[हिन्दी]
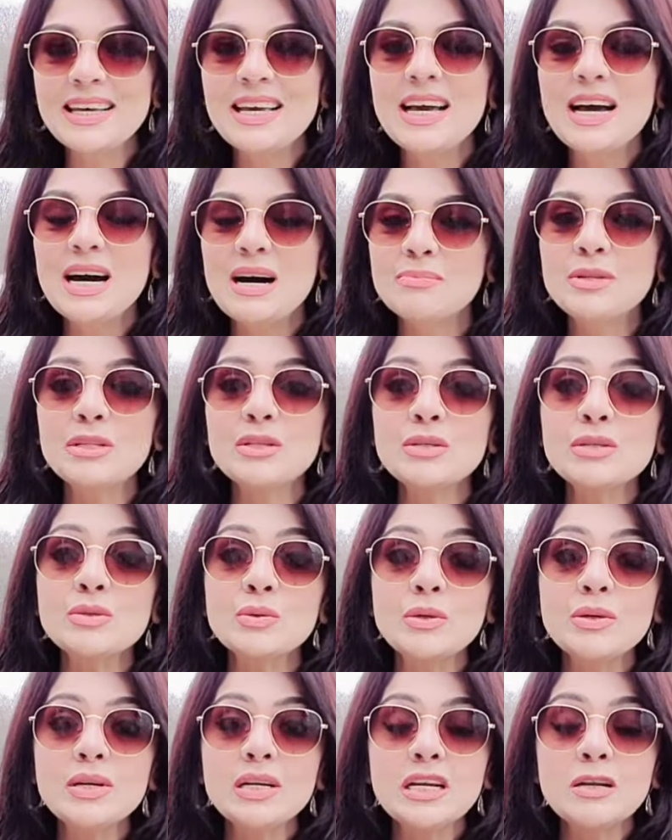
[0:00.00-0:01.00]
हमने तो सोलर
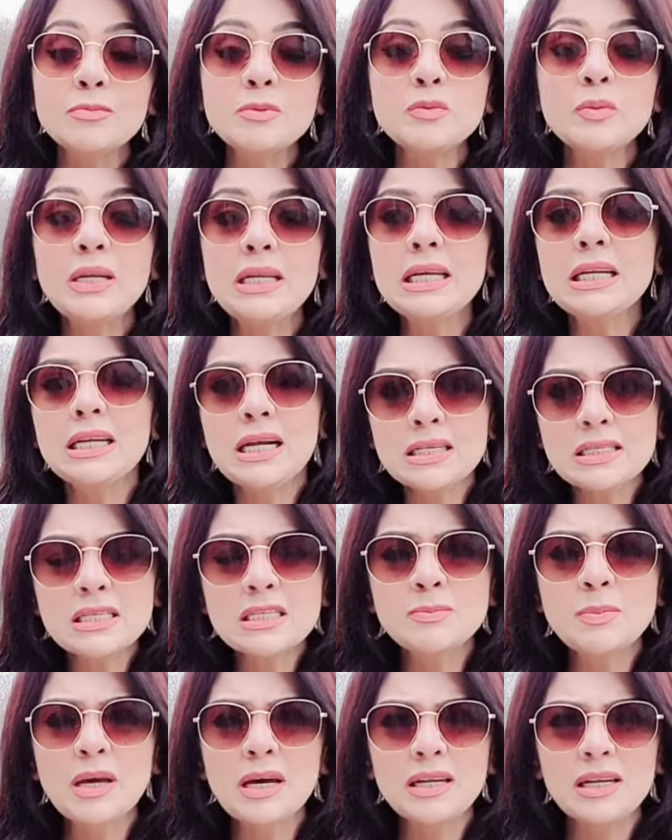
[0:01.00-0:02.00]
इक्लिप्स वाले ग्लासेस भी
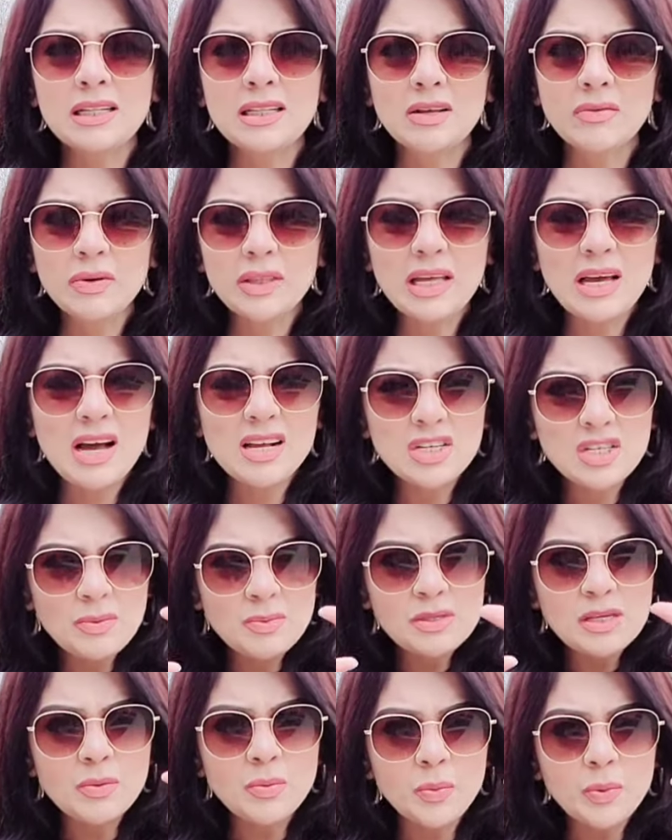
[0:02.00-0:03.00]
खरीदे हुए थे अजीब से
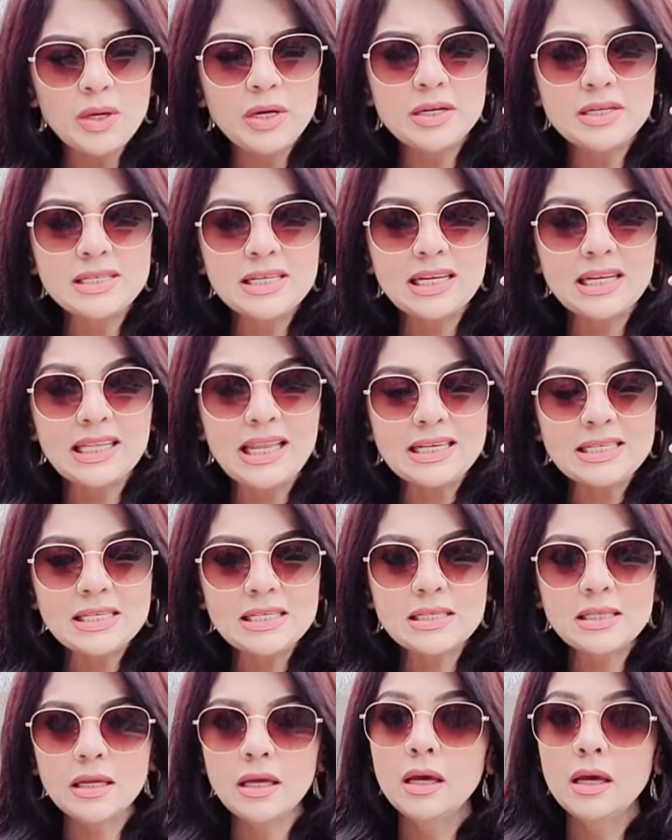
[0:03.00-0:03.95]
वियर्ड से ग्लासेस थे